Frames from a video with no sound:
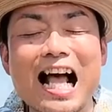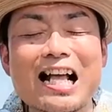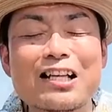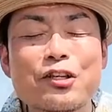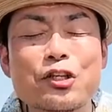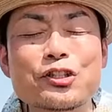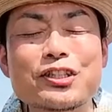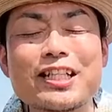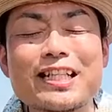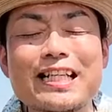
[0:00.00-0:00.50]

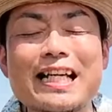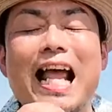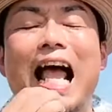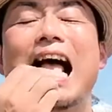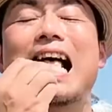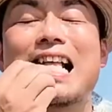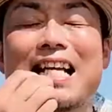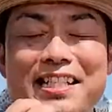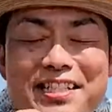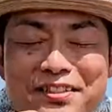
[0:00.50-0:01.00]
その時に
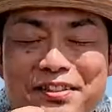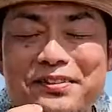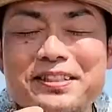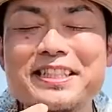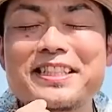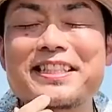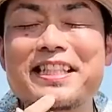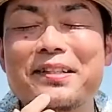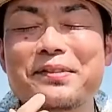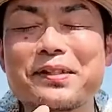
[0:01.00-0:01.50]
一緒に
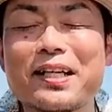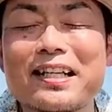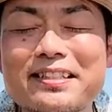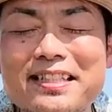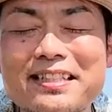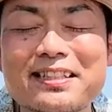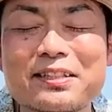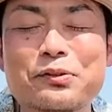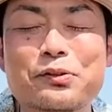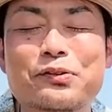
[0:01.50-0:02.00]
舌を噛ん
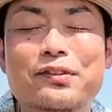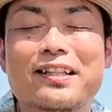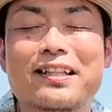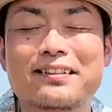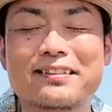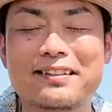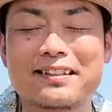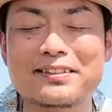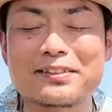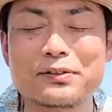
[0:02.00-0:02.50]
じゃったことが
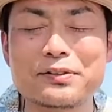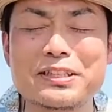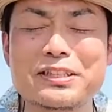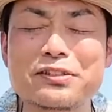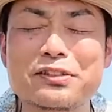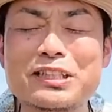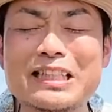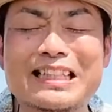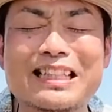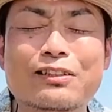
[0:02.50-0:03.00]
あって、その一
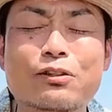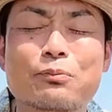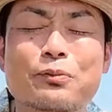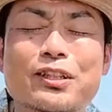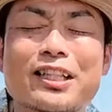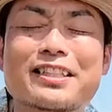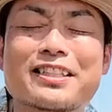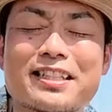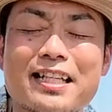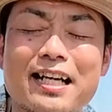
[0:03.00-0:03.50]
緒にいた友
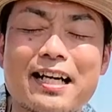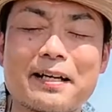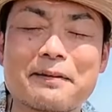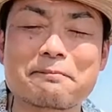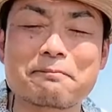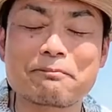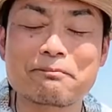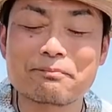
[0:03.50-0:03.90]
達が「